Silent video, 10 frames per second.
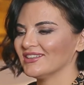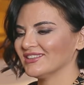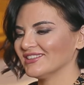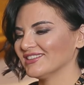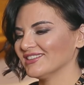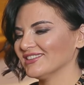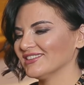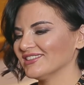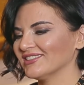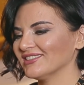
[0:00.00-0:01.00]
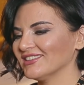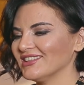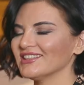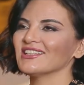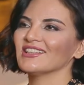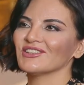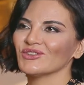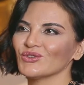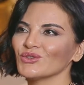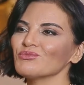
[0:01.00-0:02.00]
e,
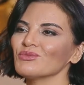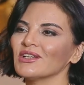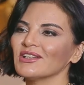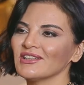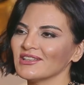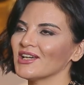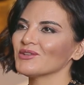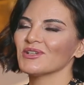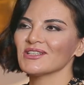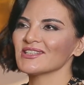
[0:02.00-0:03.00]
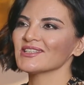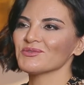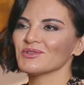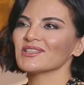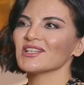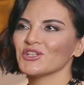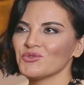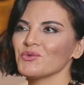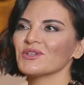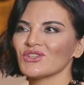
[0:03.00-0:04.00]
ilgileniyorum. İnanmazsınız ama
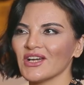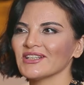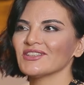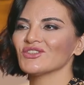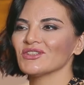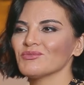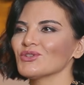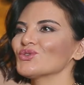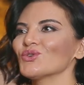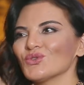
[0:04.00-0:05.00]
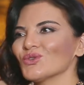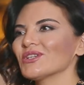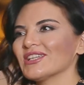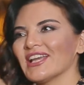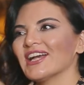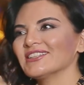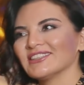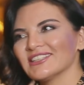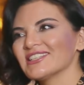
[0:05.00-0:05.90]
sahneme ve şarkıcılığıma çok çok iyi geldiğini